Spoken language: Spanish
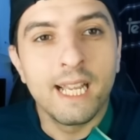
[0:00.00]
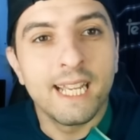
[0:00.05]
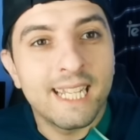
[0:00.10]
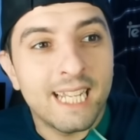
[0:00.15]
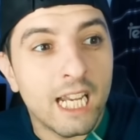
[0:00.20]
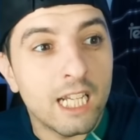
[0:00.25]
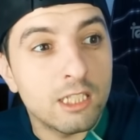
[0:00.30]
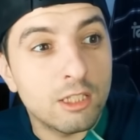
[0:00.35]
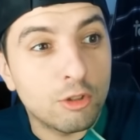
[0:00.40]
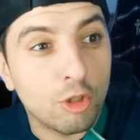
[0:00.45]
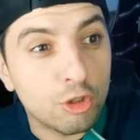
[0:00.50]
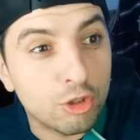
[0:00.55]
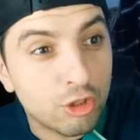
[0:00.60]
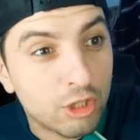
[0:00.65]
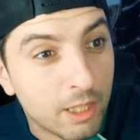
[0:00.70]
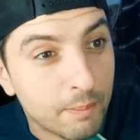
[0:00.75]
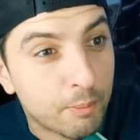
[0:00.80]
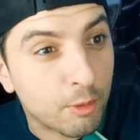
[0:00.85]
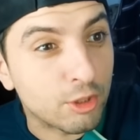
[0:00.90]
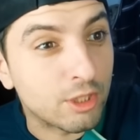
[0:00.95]
Que estos
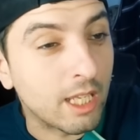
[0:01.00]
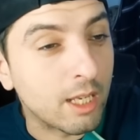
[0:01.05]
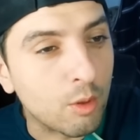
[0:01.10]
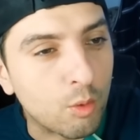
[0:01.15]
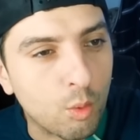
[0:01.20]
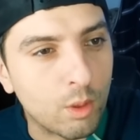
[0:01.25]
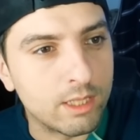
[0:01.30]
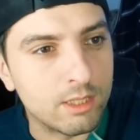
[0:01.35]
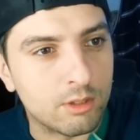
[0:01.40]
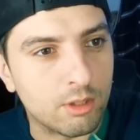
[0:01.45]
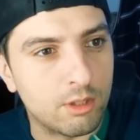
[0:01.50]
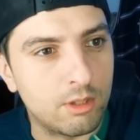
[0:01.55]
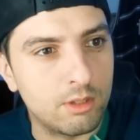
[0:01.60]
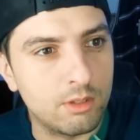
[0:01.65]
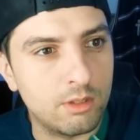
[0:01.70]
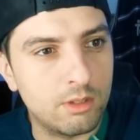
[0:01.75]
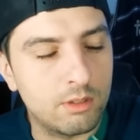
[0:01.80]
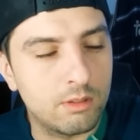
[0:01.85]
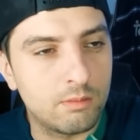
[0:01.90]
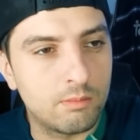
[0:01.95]
tipos de
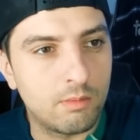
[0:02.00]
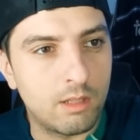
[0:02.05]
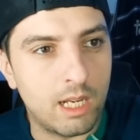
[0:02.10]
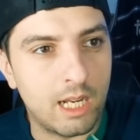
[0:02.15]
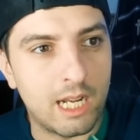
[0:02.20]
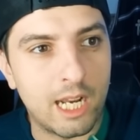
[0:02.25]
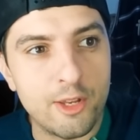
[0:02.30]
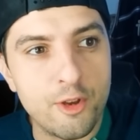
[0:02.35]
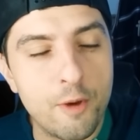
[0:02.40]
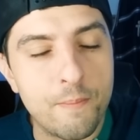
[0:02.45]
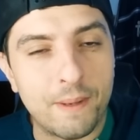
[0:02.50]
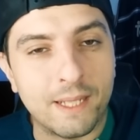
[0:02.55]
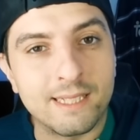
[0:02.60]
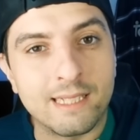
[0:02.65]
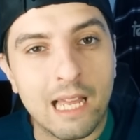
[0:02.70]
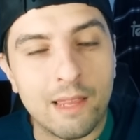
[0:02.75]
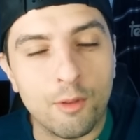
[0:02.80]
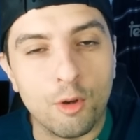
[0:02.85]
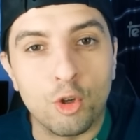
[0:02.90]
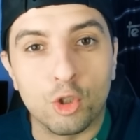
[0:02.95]
encuentros, el año
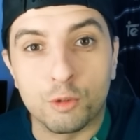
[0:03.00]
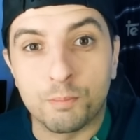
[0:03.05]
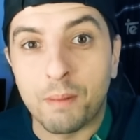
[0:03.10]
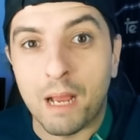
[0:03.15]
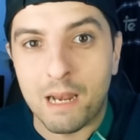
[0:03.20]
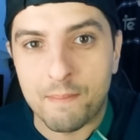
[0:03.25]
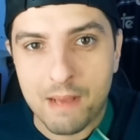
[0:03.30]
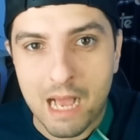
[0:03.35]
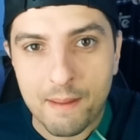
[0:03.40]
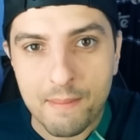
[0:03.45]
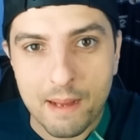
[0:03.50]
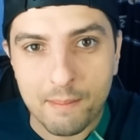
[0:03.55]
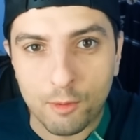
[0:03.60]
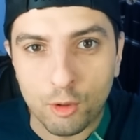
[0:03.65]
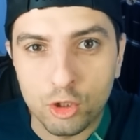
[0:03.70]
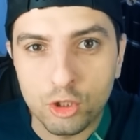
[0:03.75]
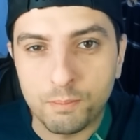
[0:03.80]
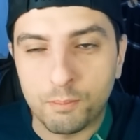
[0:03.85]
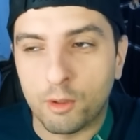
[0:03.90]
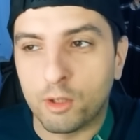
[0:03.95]
pasado los
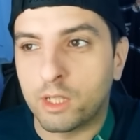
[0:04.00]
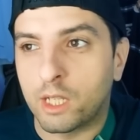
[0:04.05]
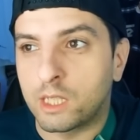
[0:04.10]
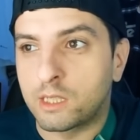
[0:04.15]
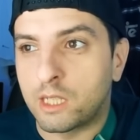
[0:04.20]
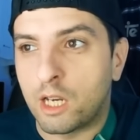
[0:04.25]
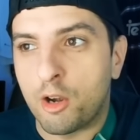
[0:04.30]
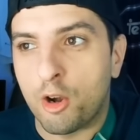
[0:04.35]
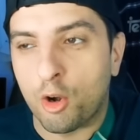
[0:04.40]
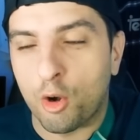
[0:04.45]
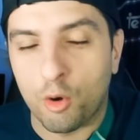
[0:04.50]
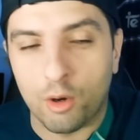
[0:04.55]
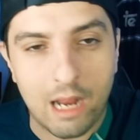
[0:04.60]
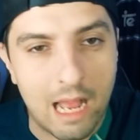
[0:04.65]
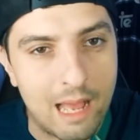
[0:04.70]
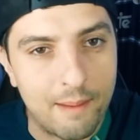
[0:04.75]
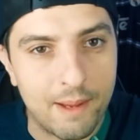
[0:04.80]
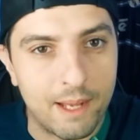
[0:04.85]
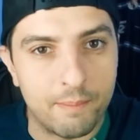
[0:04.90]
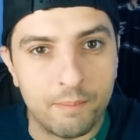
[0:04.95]
palmábamos porque se
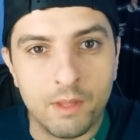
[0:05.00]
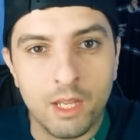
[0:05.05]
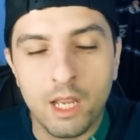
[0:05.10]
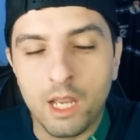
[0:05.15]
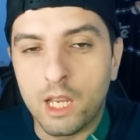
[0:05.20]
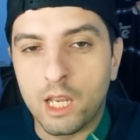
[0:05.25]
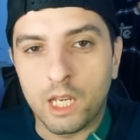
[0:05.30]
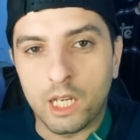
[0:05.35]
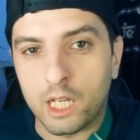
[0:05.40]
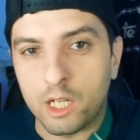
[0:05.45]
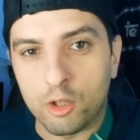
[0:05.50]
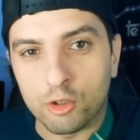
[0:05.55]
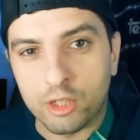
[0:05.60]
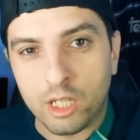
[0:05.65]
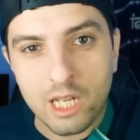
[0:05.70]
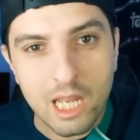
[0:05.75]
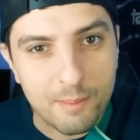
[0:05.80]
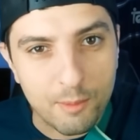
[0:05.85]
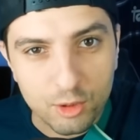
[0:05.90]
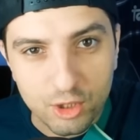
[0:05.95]
enrocaban y no
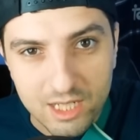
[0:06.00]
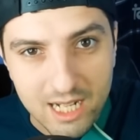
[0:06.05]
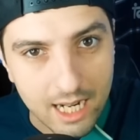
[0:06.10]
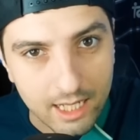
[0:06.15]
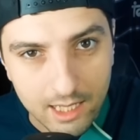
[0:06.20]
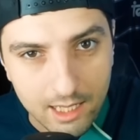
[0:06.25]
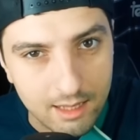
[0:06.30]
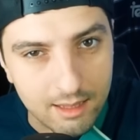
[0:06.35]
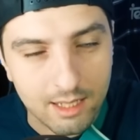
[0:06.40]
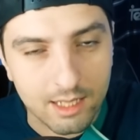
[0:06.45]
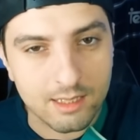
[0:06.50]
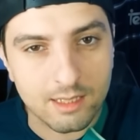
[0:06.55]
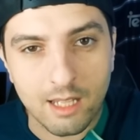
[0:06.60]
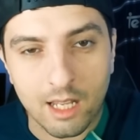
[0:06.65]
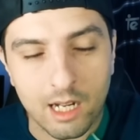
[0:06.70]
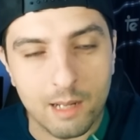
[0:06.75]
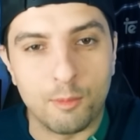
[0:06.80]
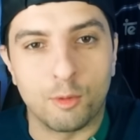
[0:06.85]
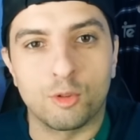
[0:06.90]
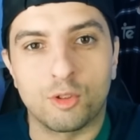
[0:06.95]
teníamos narices
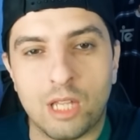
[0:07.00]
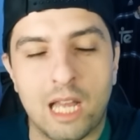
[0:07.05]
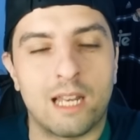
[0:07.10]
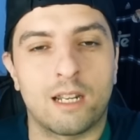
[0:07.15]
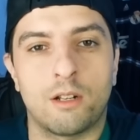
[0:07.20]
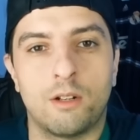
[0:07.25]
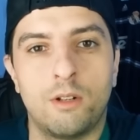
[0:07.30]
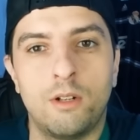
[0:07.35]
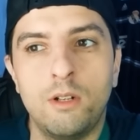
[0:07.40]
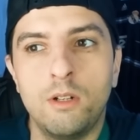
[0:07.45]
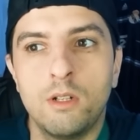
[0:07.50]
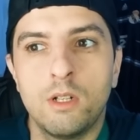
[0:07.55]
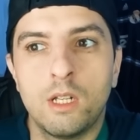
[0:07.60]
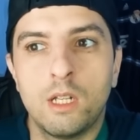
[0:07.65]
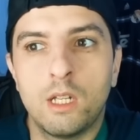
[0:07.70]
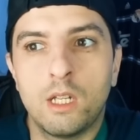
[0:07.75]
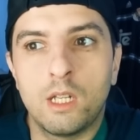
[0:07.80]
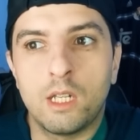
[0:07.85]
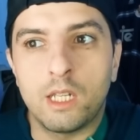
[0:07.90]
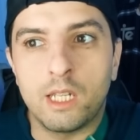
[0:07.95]
de remontarlo.
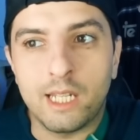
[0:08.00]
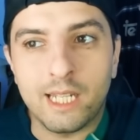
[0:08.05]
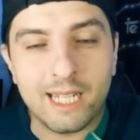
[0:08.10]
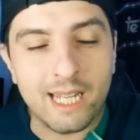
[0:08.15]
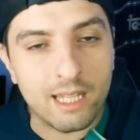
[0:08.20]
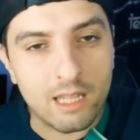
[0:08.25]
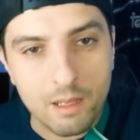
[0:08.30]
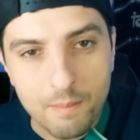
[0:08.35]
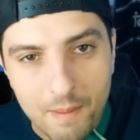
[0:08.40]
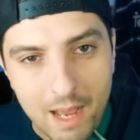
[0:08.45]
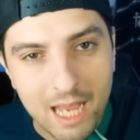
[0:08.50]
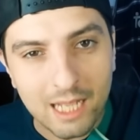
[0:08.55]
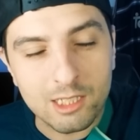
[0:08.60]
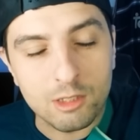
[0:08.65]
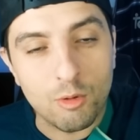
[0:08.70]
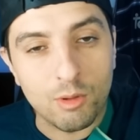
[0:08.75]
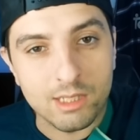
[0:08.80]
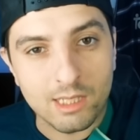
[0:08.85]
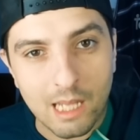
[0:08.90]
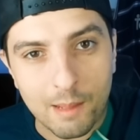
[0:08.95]
Y que
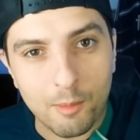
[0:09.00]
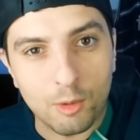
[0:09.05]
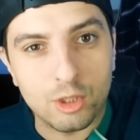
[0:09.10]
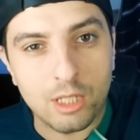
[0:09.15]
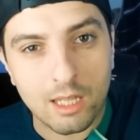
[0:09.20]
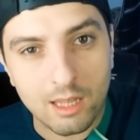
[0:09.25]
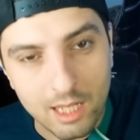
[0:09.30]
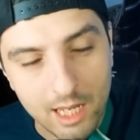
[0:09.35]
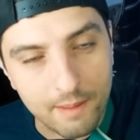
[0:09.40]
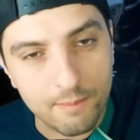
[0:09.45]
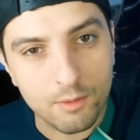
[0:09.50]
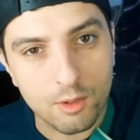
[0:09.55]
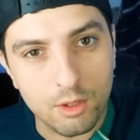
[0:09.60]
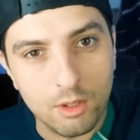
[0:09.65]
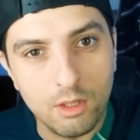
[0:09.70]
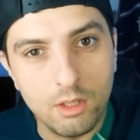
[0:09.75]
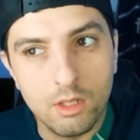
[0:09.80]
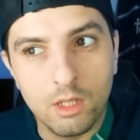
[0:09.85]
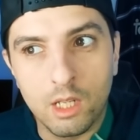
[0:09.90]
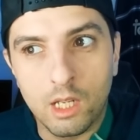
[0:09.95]
además lo estamos
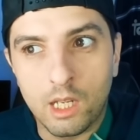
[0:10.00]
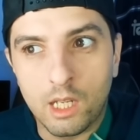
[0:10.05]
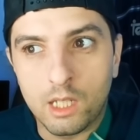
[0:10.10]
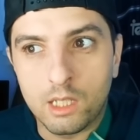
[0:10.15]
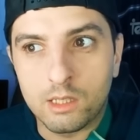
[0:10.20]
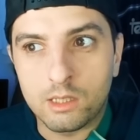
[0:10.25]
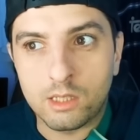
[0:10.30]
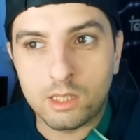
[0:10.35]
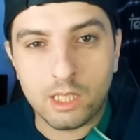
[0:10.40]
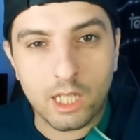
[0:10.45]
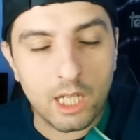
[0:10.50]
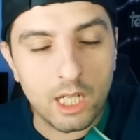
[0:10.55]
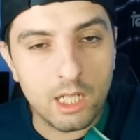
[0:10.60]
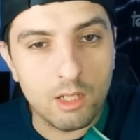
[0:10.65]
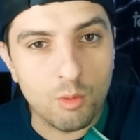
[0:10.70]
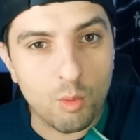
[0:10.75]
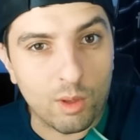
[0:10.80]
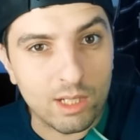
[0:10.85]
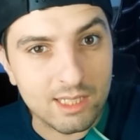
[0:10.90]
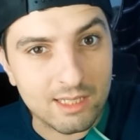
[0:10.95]
haciendo
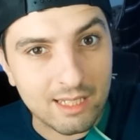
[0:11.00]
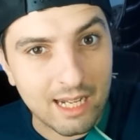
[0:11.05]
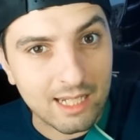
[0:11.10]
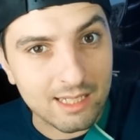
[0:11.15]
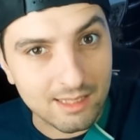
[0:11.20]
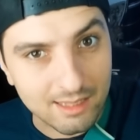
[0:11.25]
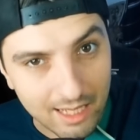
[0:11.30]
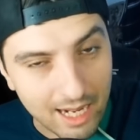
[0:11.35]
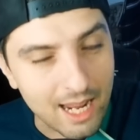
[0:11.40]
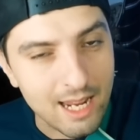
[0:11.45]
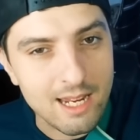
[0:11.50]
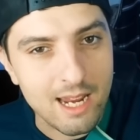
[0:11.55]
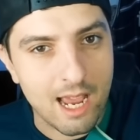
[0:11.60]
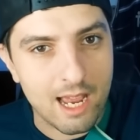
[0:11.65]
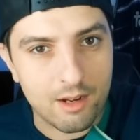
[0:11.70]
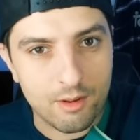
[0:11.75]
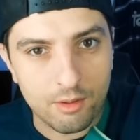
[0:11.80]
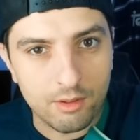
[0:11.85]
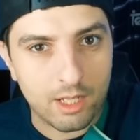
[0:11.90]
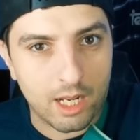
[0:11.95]
sin nuestra
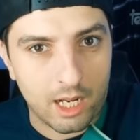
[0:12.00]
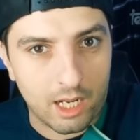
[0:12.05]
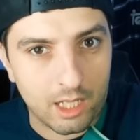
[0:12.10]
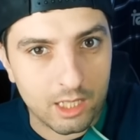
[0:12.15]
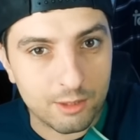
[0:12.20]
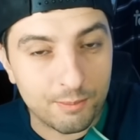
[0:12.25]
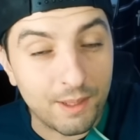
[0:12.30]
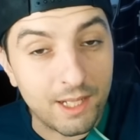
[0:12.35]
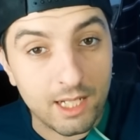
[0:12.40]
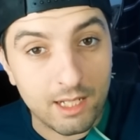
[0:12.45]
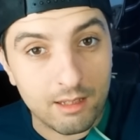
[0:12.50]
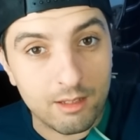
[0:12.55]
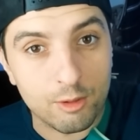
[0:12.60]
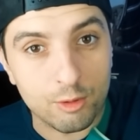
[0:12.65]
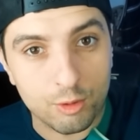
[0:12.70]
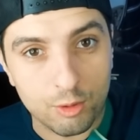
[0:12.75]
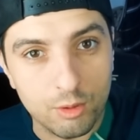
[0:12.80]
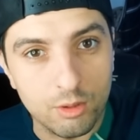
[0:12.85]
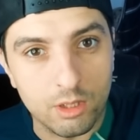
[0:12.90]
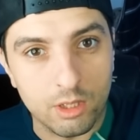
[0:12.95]
estrella, ¿no? Que es
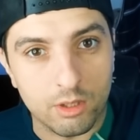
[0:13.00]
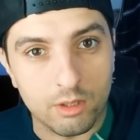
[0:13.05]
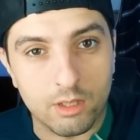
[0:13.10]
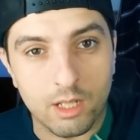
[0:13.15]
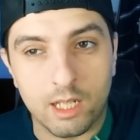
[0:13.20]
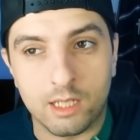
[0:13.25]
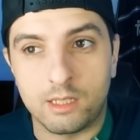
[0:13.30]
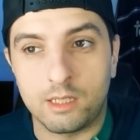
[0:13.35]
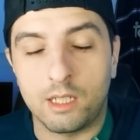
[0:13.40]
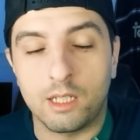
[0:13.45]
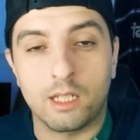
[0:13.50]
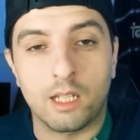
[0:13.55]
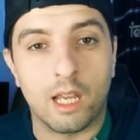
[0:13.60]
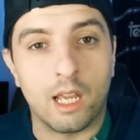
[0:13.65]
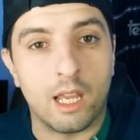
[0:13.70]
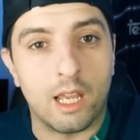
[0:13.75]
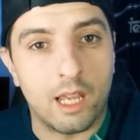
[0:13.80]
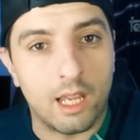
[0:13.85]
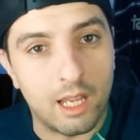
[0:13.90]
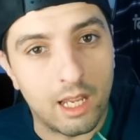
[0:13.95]
Vinicius Junior. Así
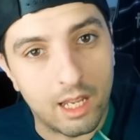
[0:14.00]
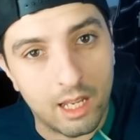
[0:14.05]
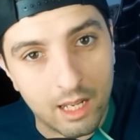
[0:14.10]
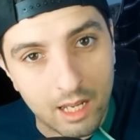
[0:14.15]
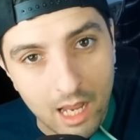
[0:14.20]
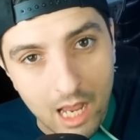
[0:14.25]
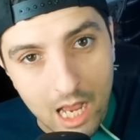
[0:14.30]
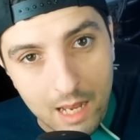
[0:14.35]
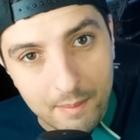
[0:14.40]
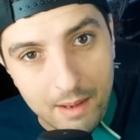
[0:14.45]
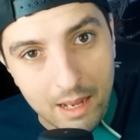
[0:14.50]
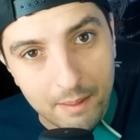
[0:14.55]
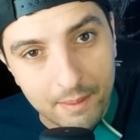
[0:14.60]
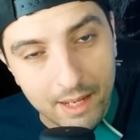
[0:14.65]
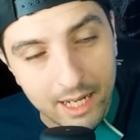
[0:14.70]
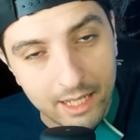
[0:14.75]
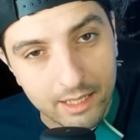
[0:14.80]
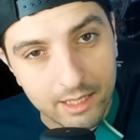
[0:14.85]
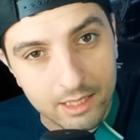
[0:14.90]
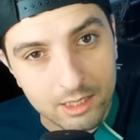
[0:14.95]
que a
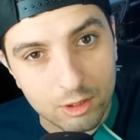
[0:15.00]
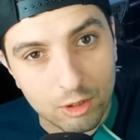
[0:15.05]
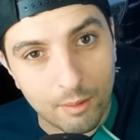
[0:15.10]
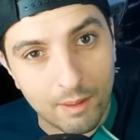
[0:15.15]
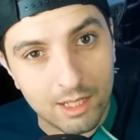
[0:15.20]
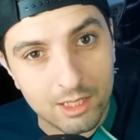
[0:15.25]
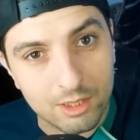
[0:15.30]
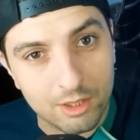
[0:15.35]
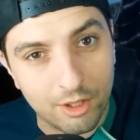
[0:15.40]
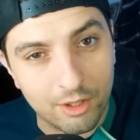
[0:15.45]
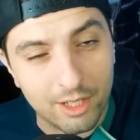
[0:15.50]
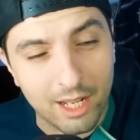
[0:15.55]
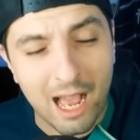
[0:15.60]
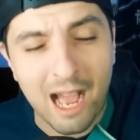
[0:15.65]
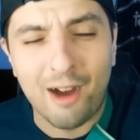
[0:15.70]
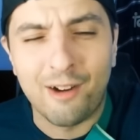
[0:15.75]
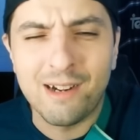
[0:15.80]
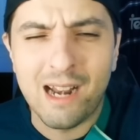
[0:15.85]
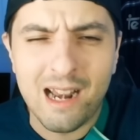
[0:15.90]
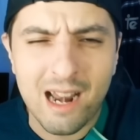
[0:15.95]
mamar Cristóbal
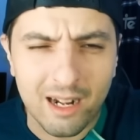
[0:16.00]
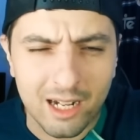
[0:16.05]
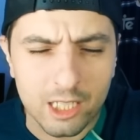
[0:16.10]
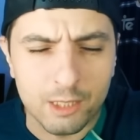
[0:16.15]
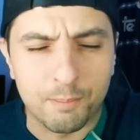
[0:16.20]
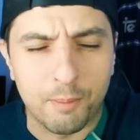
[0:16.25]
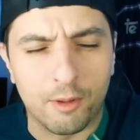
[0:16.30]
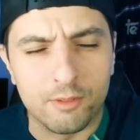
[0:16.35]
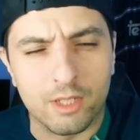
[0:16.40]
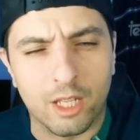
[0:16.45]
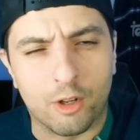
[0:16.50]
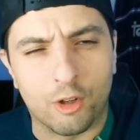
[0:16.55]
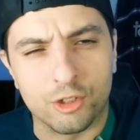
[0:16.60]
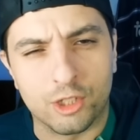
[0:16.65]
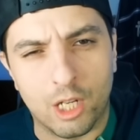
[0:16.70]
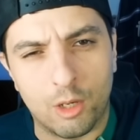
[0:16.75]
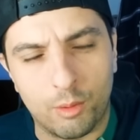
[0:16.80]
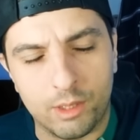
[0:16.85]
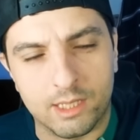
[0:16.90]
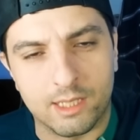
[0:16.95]
Soria. Ahora le responde
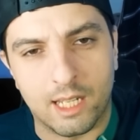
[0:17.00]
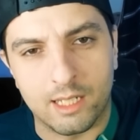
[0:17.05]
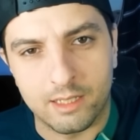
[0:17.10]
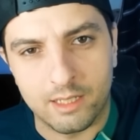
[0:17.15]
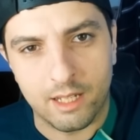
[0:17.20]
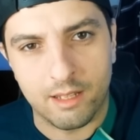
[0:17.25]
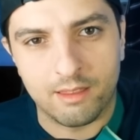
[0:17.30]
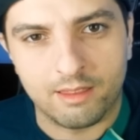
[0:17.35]
José Luis Sánchez.